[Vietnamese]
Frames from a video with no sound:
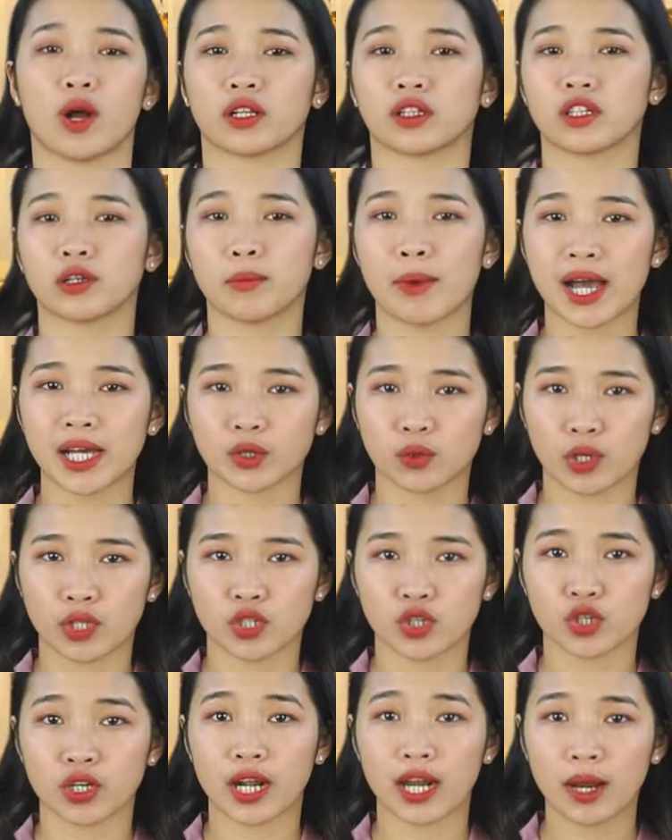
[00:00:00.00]
khoảng từ 3 tuần
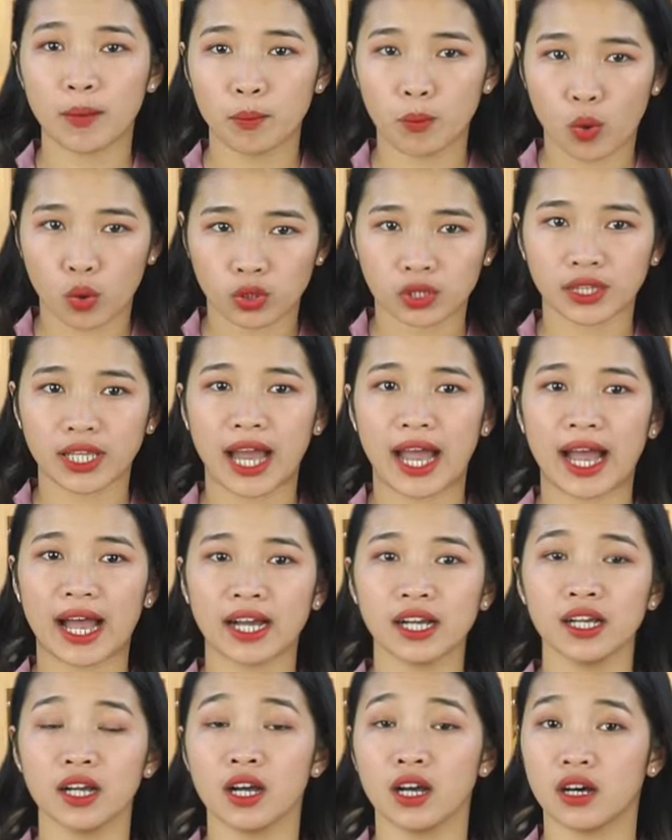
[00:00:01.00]
cho đến là 1
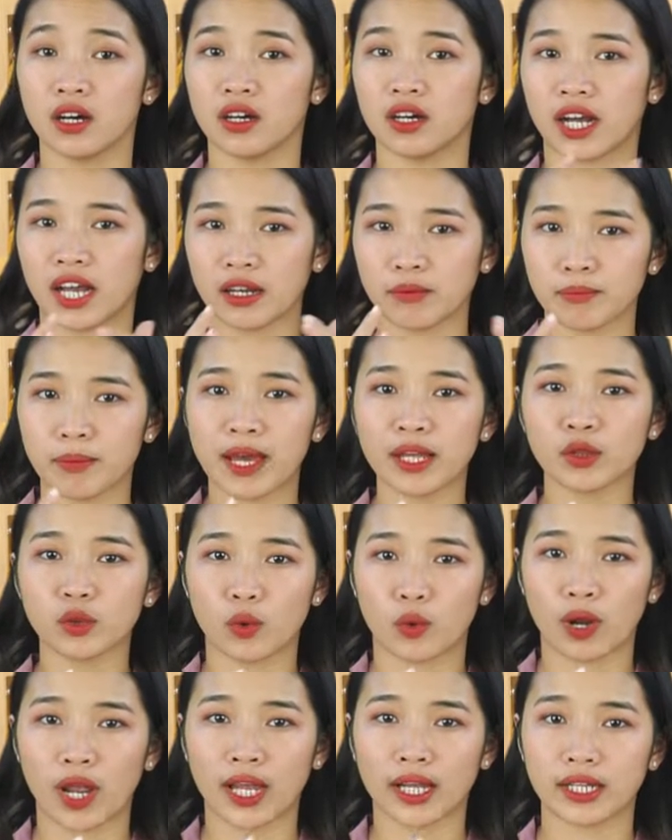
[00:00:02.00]
tháng ở ngăn mát
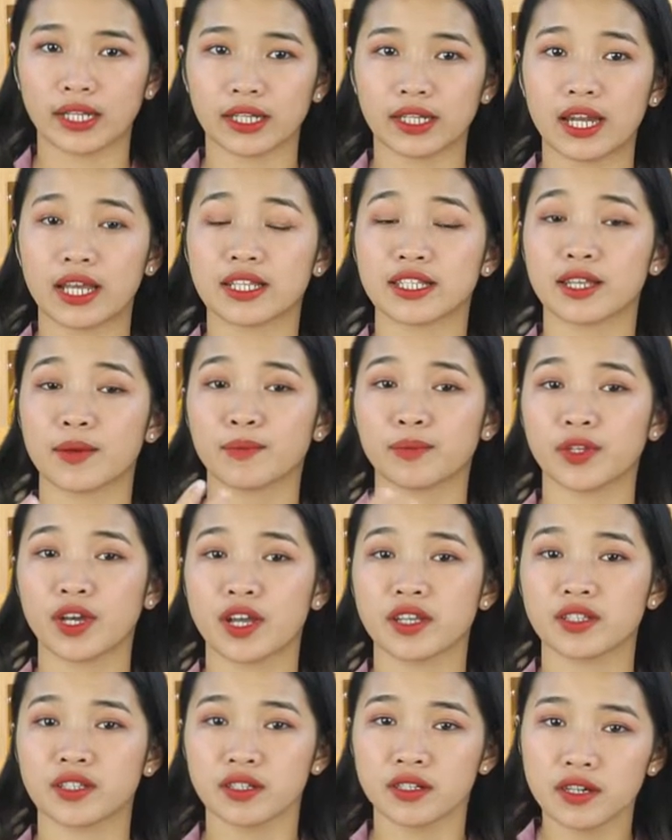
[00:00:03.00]
tủ lạnh để sâm
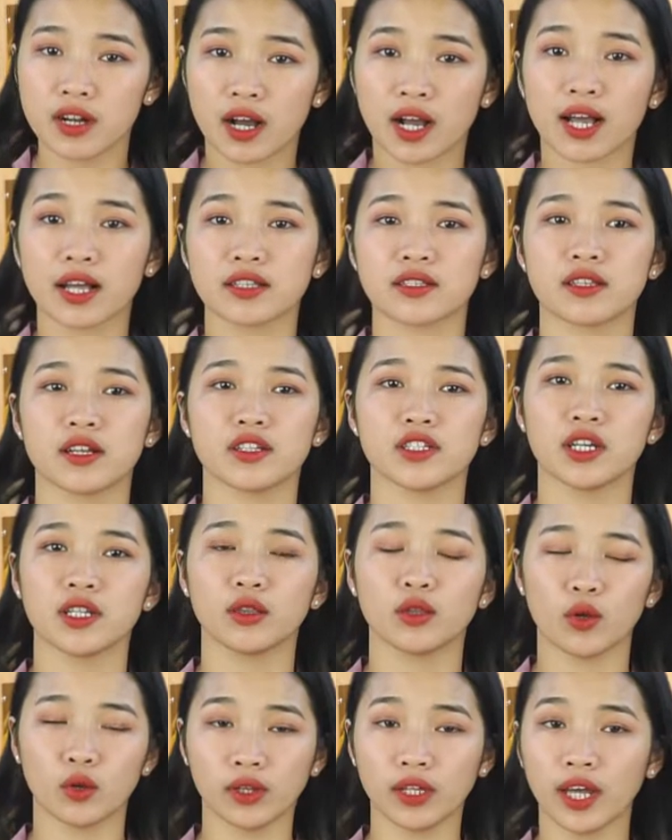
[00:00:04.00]
tươi giữ được các dưỡng chất
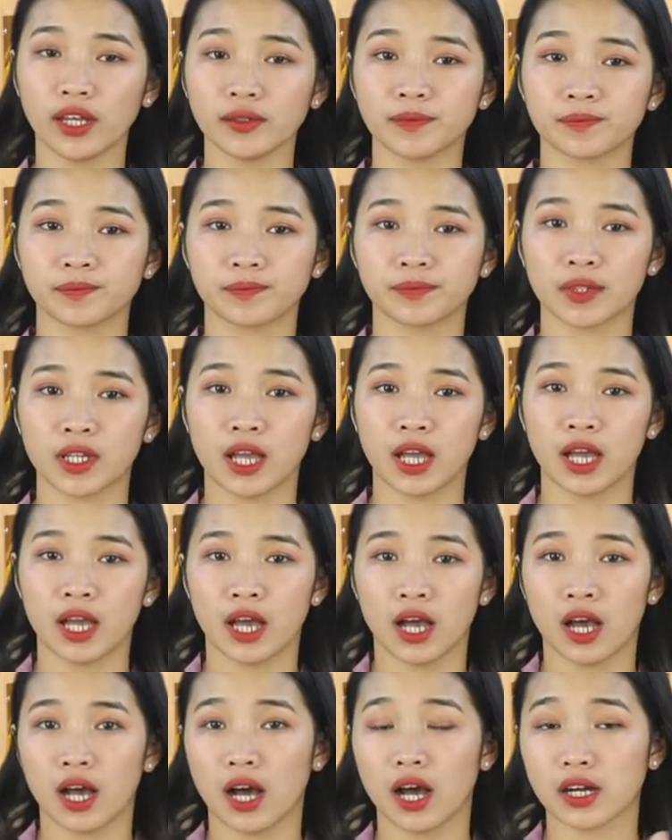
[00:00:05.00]
tốt nhất.
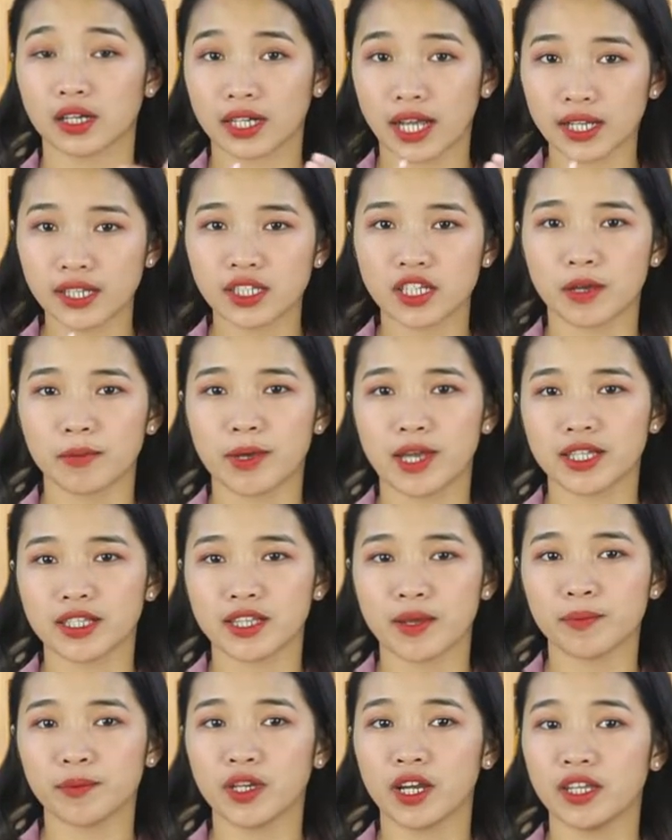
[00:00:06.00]
Ở ờ, cách chế biến
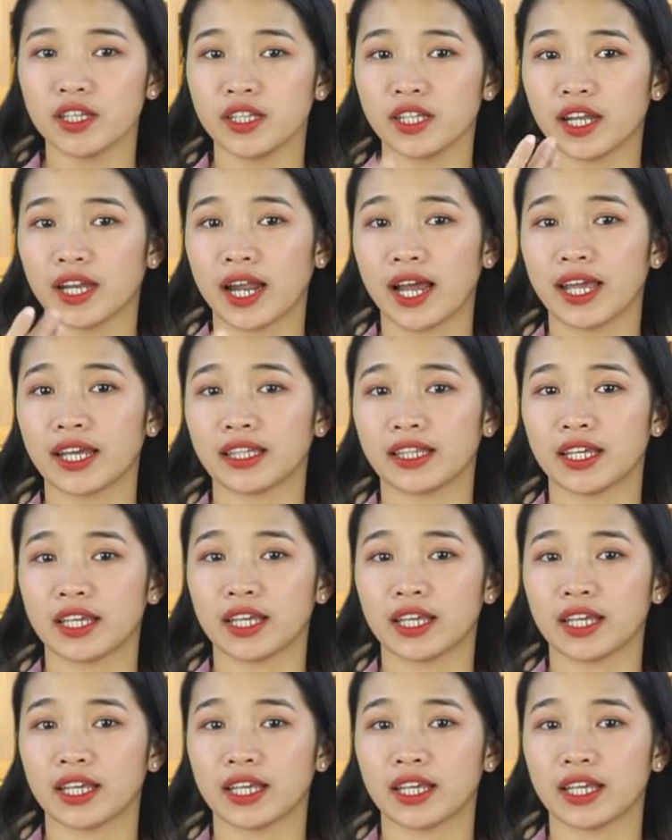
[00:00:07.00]
sâm tươi như thế này